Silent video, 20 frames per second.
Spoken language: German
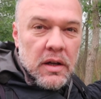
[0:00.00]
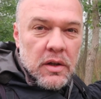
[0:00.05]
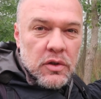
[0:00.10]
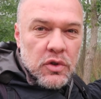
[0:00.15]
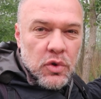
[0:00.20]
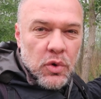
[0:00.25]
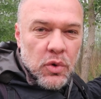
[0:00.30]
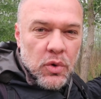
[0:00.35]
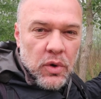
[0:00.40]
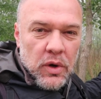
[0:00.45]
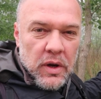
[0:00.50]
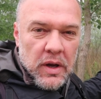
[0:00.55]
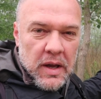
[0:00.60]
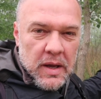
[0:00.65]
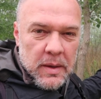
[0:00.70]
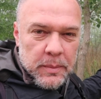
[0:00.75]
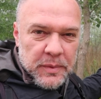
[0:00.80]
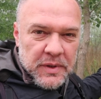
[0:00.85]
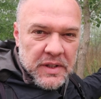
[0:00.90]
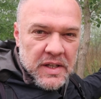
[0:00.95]
so
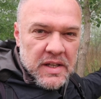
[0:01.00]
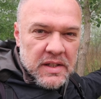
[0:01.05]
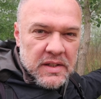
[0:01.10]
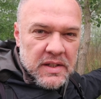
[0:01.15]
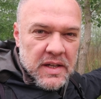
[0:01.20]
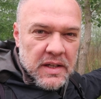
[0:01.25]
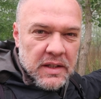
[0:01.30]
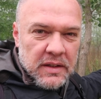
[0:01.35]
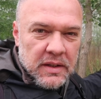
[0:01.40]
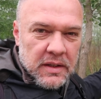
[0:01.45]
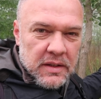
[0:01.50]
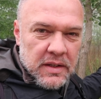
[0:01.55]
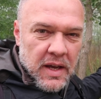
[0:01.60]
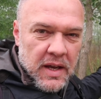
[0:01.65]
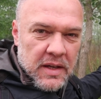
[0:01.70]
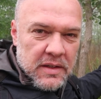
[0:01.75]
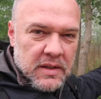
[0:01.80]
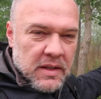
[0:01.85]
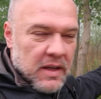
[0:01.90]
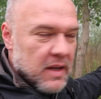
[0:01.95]
im Diesigen, das
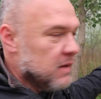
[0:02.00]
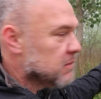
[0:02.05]
heißt,